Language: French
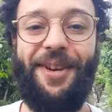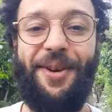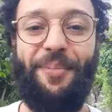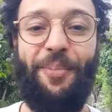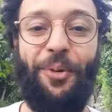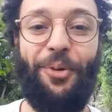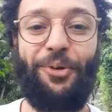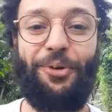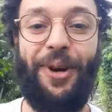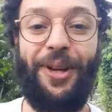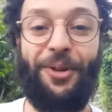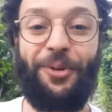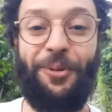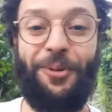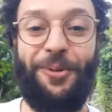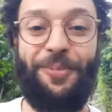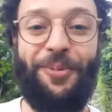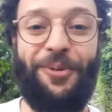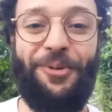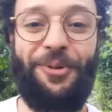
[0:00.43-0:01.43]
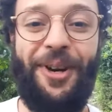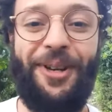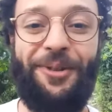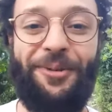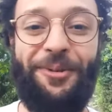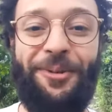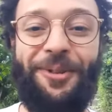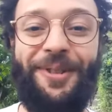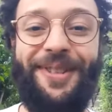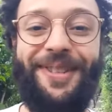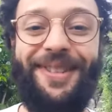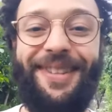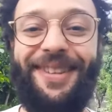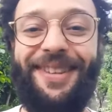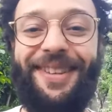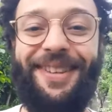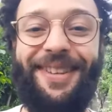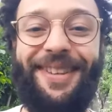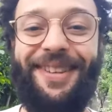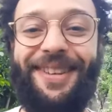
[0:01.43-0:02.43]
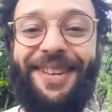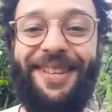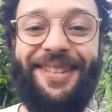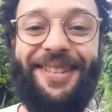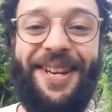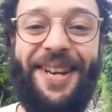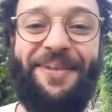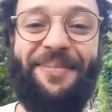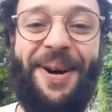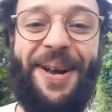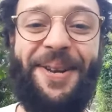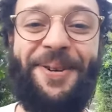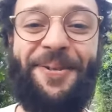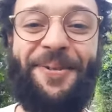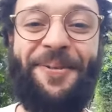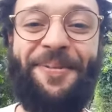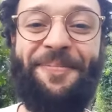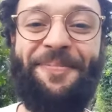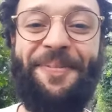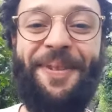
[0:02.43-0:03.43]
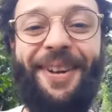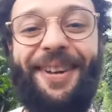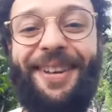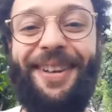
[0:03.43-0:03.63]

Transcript: Bonjour à tous, bonjour à toutes. Salam alaikum.